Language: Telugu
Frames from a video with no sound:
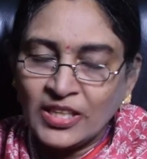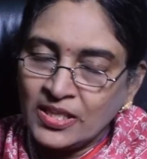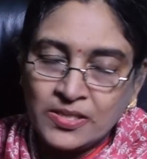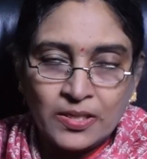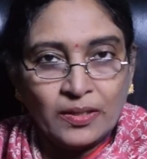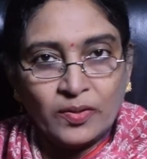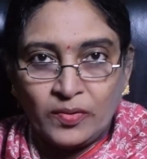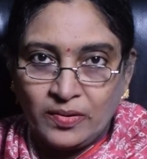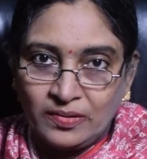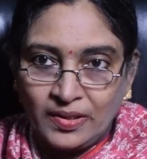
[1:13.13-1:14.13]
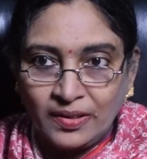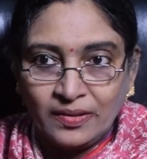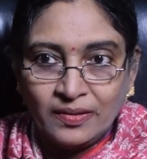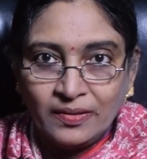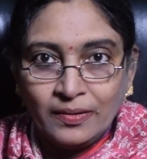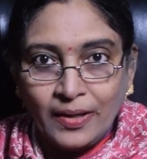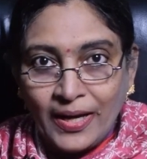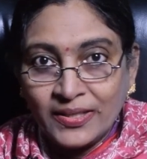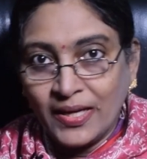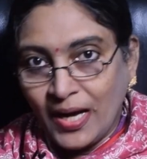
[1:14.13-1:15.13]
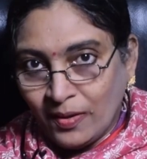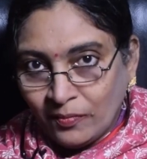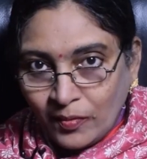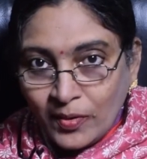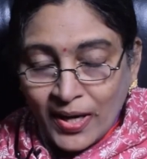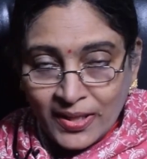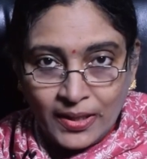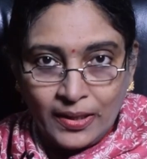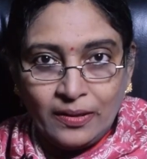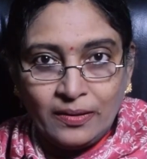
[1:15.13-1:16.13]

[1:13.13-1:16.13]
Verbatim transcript: ఖచ్చితంగా ఉంటుంది అయితే ఆ ఉన్నది